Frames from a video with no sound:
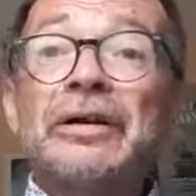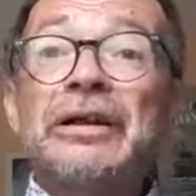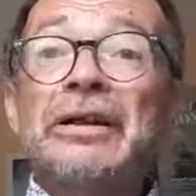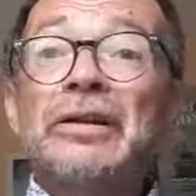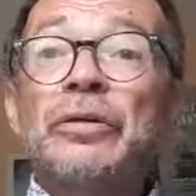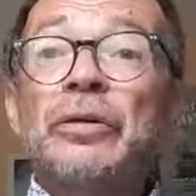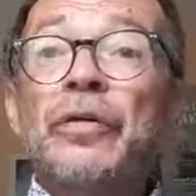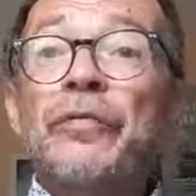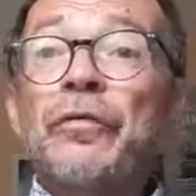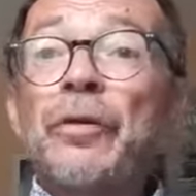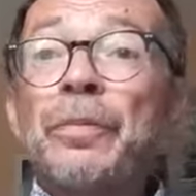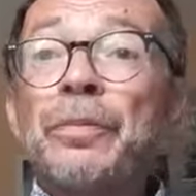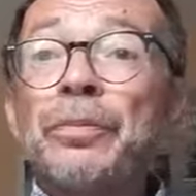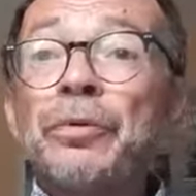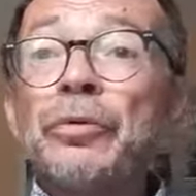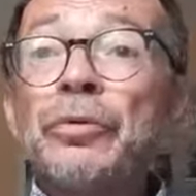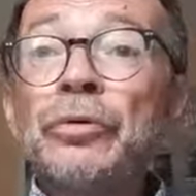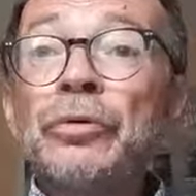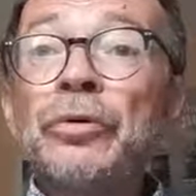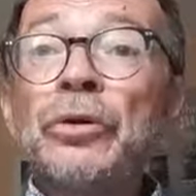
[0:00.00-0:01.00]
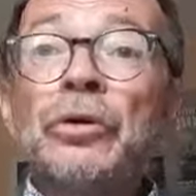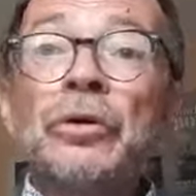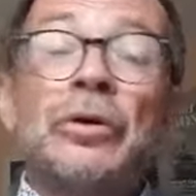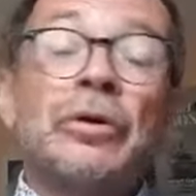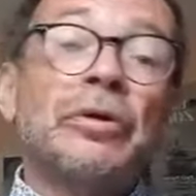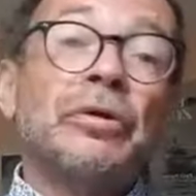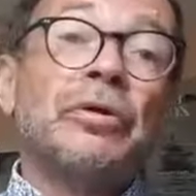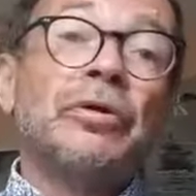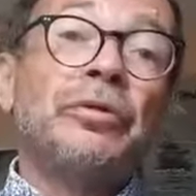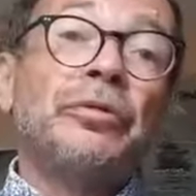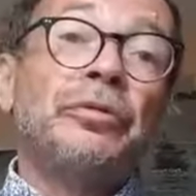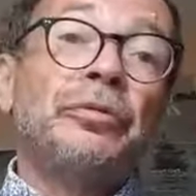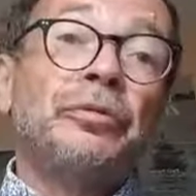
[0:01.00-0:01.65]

Il ne veut plus euh,